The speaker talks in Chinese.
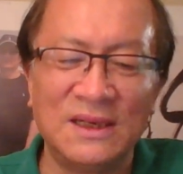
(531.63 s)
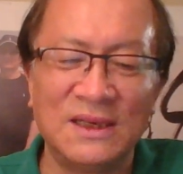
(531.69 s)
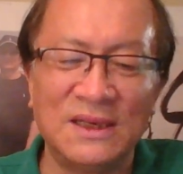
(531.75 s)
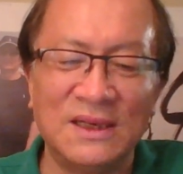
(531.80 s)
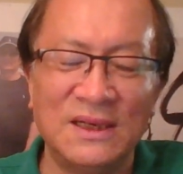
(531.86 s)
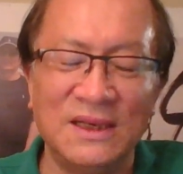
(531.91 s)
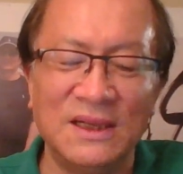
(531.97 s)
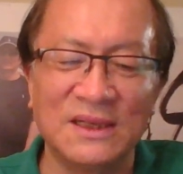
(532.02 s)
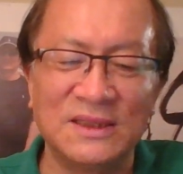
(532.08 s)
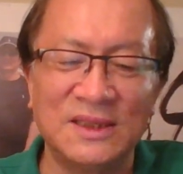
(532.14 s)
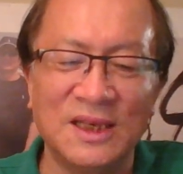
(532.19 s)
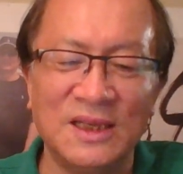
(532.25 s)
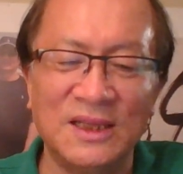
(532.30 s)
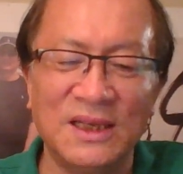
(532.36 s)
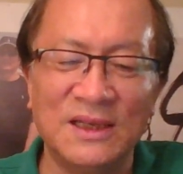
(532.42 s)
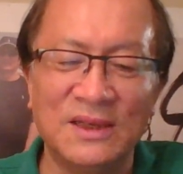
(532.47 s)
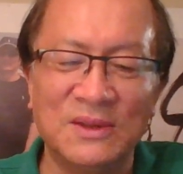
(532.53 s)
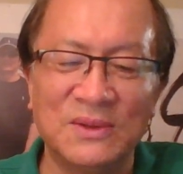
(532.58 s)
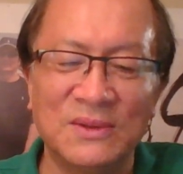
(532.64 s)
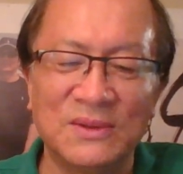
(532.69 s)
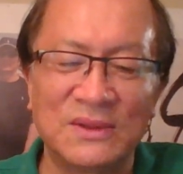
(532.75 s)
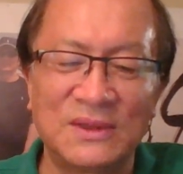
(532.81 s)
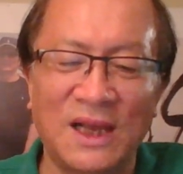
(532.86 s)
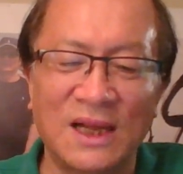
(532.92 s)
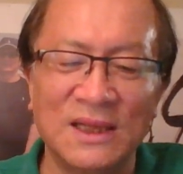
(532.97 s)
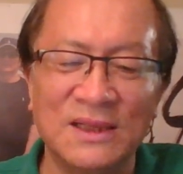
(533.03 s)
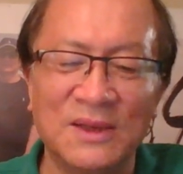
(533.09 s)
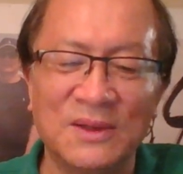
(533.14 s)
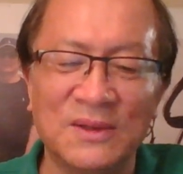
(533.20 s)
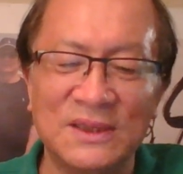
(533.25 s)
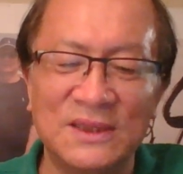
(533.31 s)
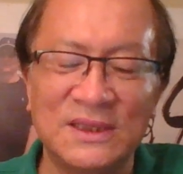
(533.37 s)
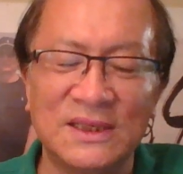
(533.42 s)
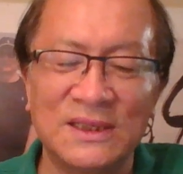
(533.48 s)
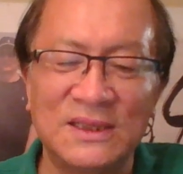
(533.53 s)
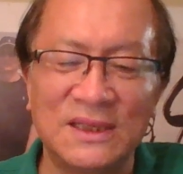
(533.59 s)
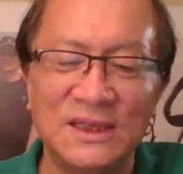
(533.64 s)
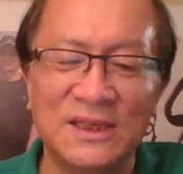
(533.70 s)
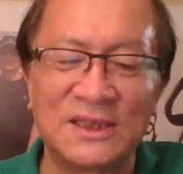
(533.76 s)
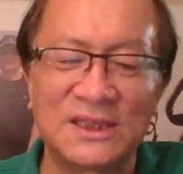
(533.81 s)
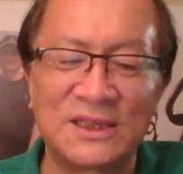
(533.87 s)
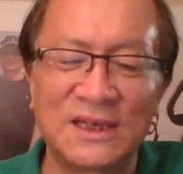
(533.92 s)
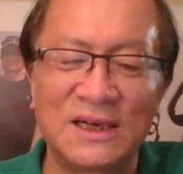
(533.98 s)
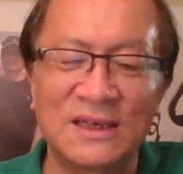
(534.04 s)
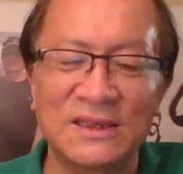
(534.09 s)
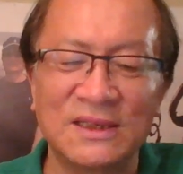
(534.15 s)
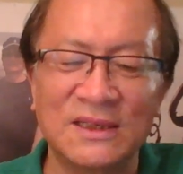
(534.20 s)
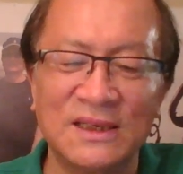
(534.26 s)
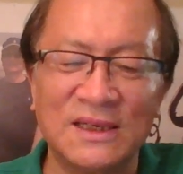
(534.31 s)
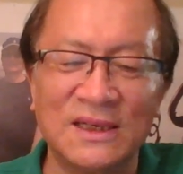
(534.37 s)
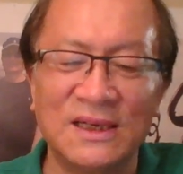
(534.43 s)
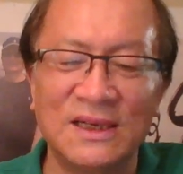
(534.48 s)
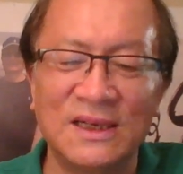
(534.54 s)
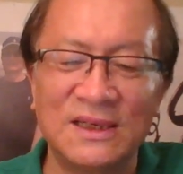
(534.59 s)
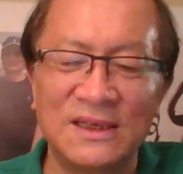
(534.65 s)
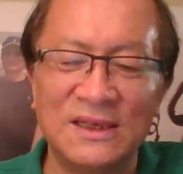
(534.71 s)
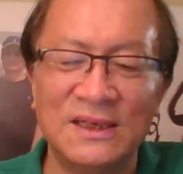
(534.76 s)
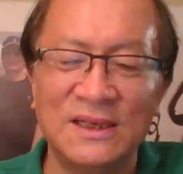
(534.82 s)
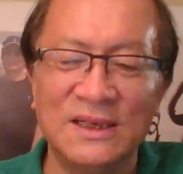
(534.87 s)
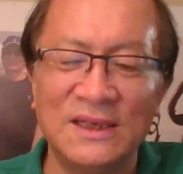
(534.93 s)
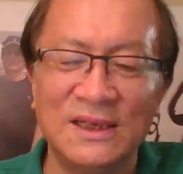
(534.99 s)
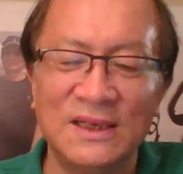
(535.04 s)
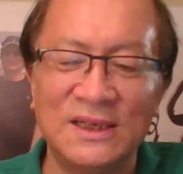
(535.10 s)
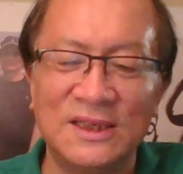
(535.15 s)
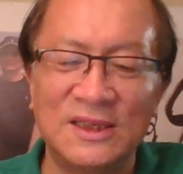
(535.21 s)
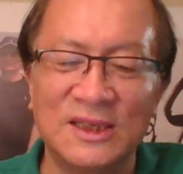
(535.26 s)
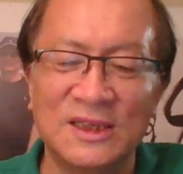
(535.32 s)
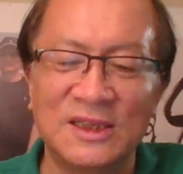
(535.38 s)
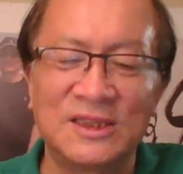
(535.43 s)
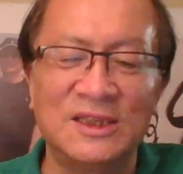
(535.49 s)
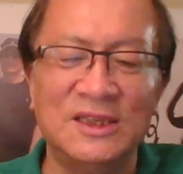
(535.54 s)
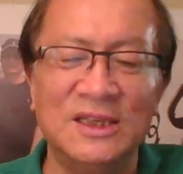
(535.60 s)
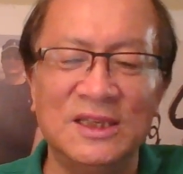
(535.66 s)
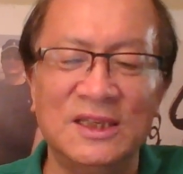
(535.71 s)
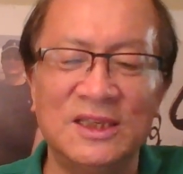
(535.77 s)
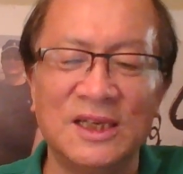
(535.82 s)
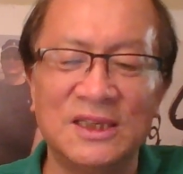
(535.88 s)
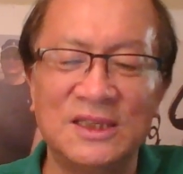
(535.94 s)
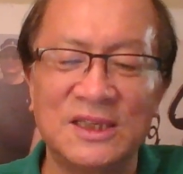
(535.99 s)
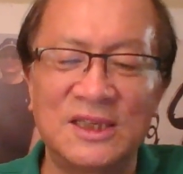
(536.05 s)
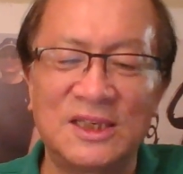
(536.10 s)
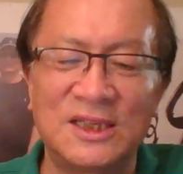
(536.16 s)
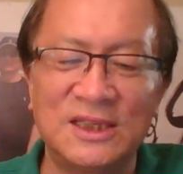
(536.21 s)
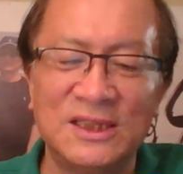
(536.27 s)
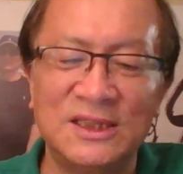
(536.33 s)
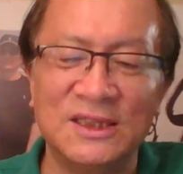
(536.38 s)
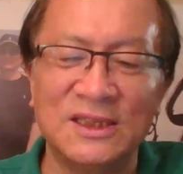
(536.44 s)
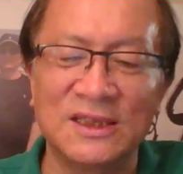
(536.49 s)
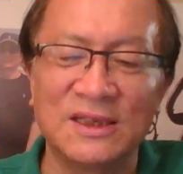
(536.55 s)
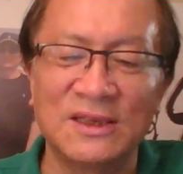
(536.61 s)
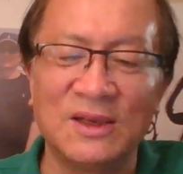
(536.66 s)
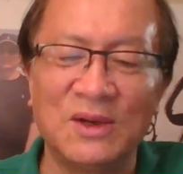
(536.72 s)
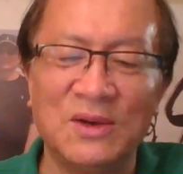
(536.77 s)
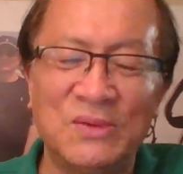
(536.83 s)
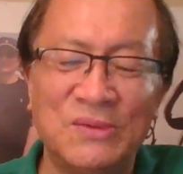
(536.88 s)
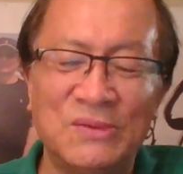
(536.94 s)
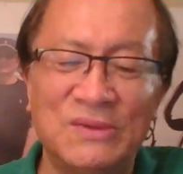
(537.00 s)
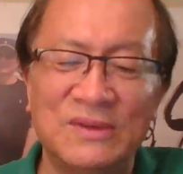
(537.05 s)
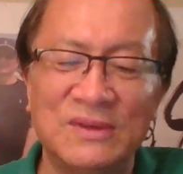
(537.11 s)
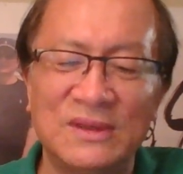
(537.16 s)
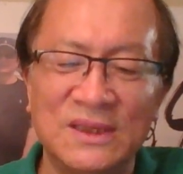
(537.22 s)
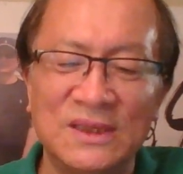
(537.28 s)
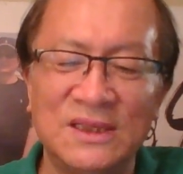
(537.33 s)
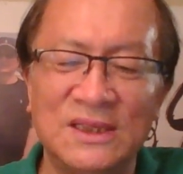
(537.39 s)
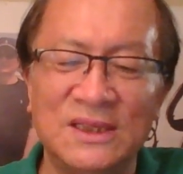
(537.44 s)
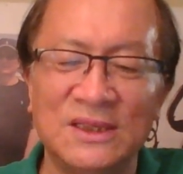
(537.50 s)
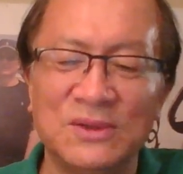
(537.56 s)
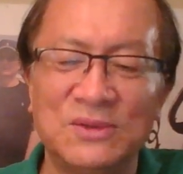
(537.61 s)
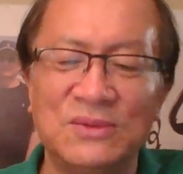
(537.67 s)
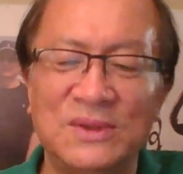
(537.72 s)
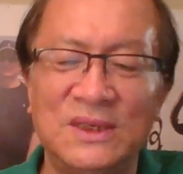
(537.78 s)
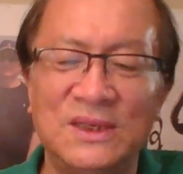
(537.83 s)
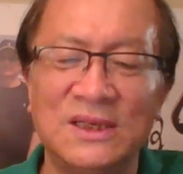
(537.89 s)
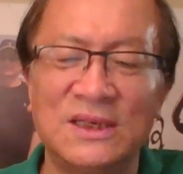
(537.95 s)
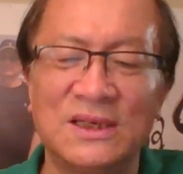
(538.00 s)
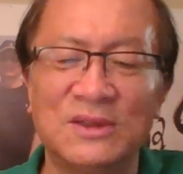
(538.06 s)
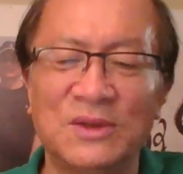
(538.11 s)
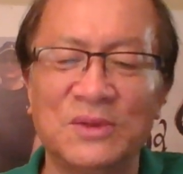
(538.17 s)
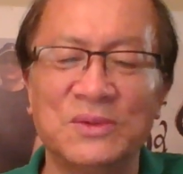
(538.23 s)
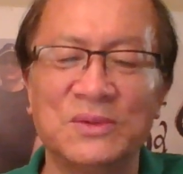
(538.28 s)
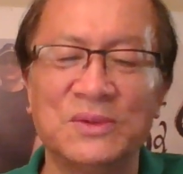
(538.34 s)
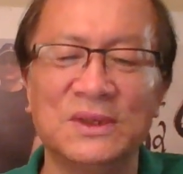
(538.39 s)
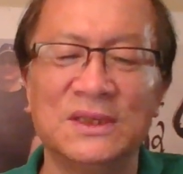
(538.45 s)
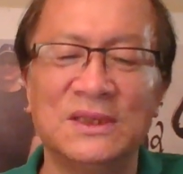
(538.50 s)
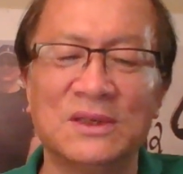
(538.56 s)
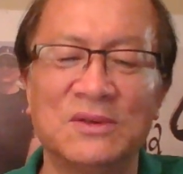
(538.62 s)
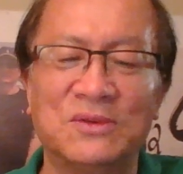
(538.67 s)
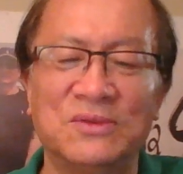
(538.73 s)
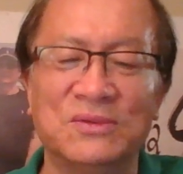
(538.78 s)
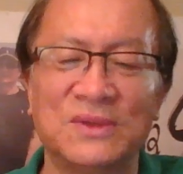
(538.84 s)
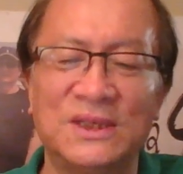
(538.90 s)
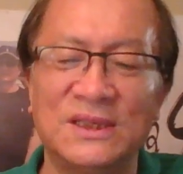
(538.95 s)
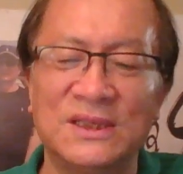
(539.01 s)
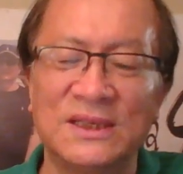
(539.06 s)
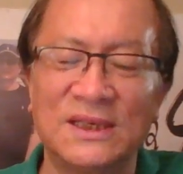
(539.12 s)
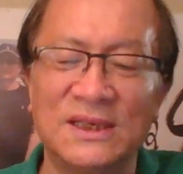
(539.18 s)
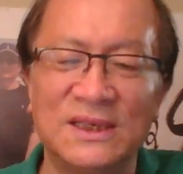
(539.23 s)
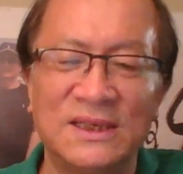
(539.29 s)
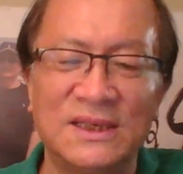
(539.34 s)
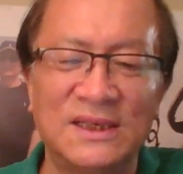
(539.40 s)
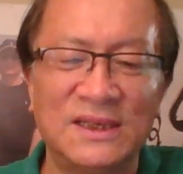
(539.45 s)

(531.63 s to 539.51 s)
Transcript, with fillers: 两千年以后打掉的这第十二个啊，这以前这十几个老虎，几乎个个都有一些故事啊，